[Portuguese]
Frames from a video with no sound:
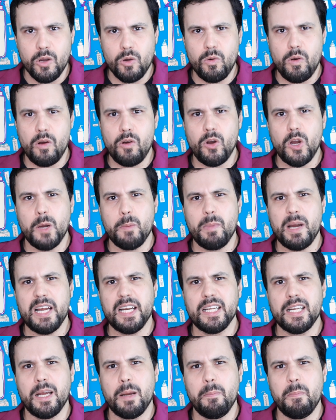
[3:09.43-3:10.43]
Qual a
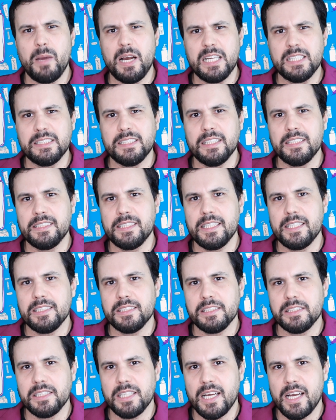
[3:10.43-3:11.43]
marca mais
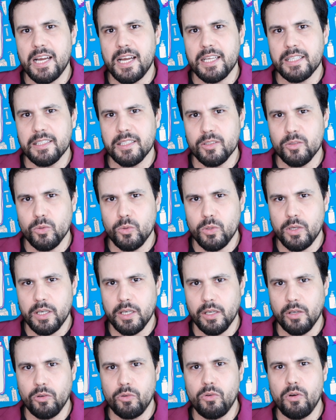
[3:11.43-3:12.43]
desejada do
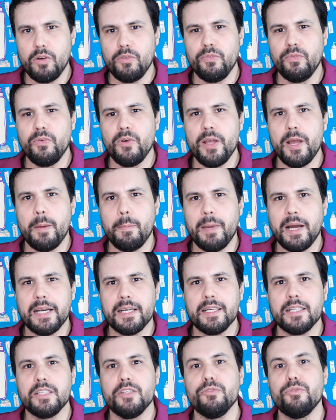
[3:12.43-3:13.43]
ano? Qual foi a
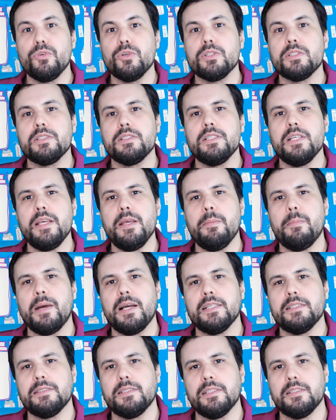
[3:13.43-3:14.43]
marca que você
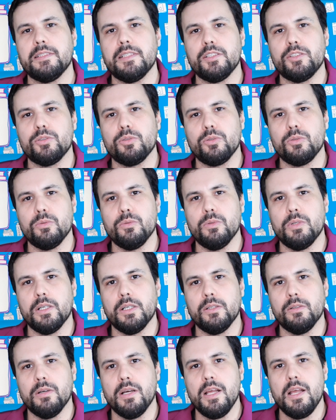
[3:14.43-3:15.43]
mais desejou do
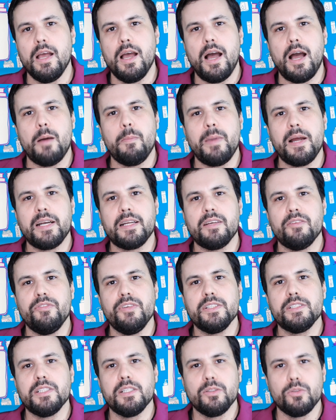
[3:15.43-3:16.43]
ano? A marca
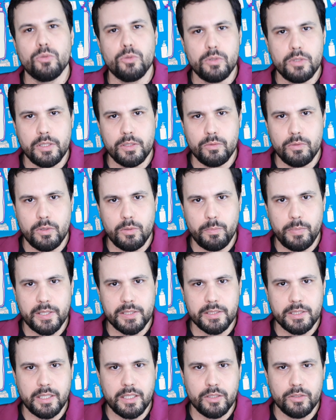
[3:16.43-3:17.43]
vencedora do ano
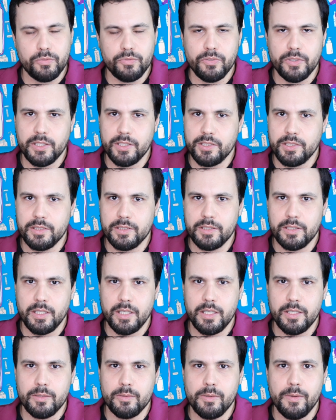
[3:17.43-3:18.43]
passado foi a
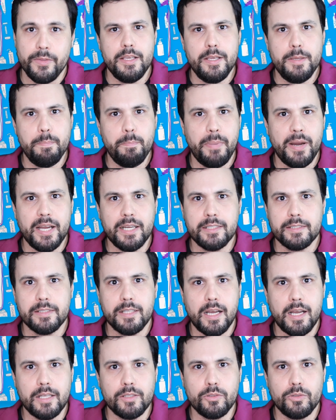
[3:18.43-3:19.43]
Shiseido e
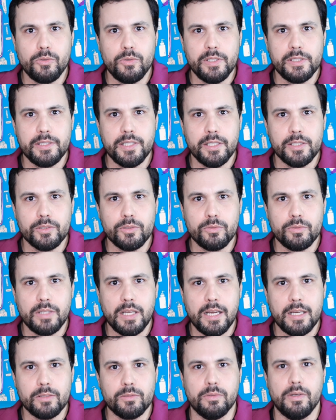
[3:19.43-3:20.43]
impactado com esse
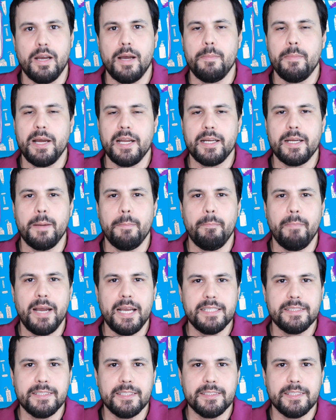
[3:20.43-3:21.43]
resultado. A marca
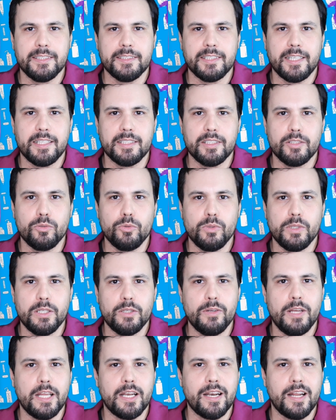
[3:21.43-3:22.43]
mais desejada do
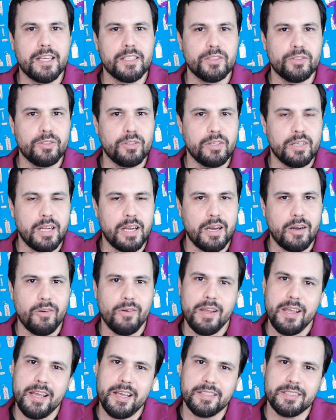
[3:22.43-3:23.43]
ano é
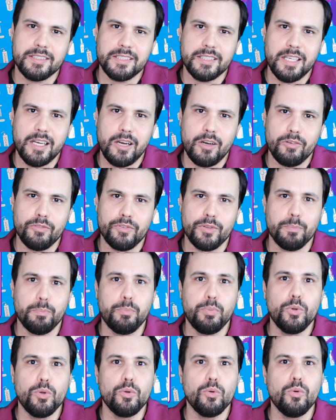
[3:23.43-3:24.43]
nacional, é a Salve.
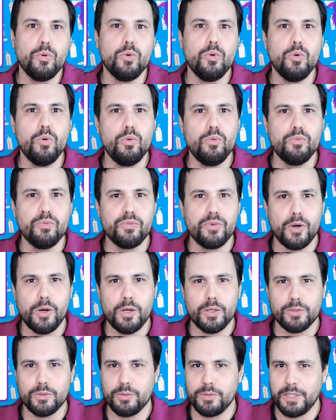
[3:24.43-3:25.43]
Por um
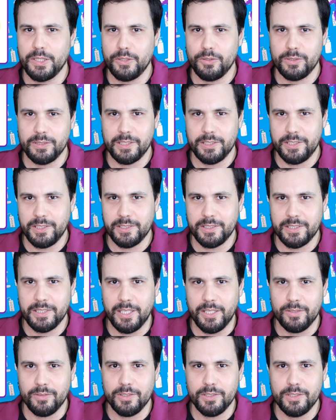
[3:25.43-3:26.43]
voto ganhou da
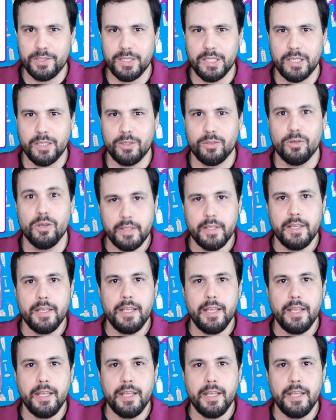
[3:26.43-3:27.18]
Shiseido esse ano.